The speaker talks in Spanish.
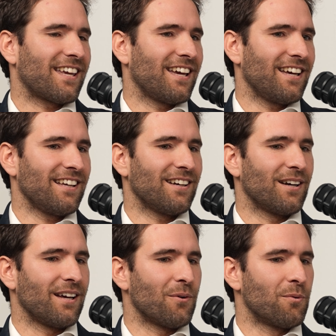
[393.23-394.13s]

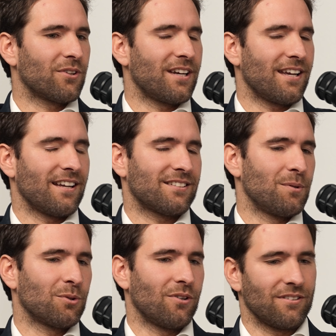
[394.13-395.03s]
que eh, uno tenía en ese
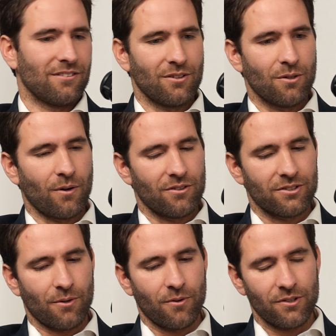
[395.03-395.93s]
minuto, no,
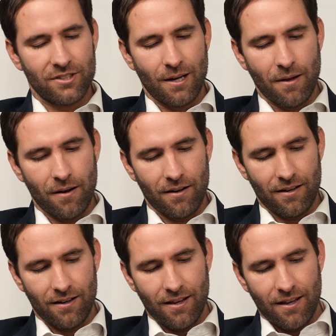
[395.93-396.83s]
sé cuánto es
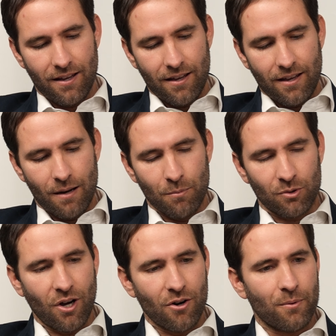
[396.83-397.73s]
el el
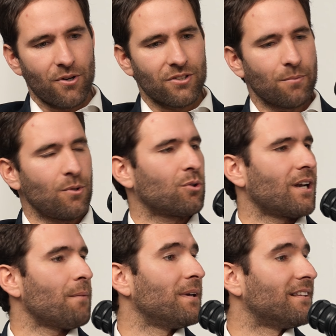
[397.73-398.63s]
ahora, pero en ese minuto
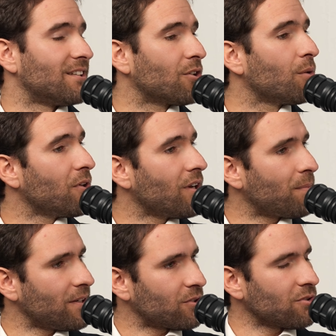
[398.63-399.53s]
eran 25 millones de
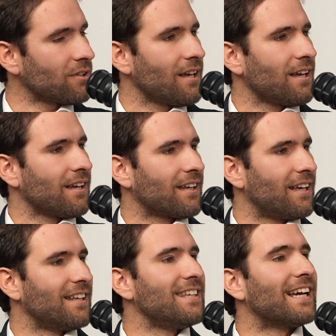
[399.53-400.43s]
pesos
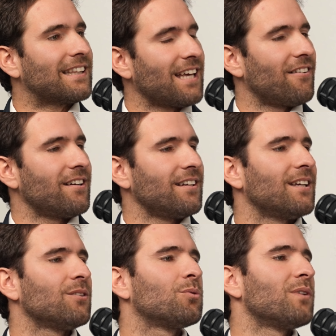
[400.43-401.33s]
que te inyectaban
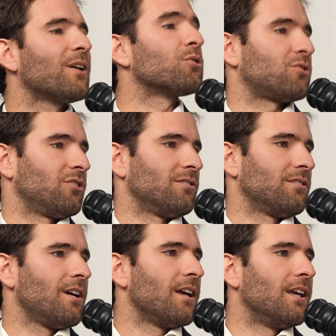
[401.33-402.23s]
en tu negocio.
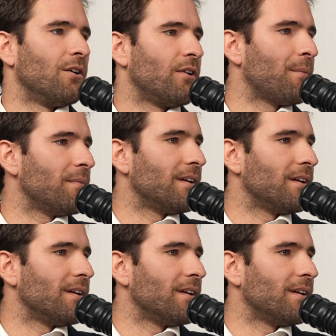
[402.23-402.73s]
Y, y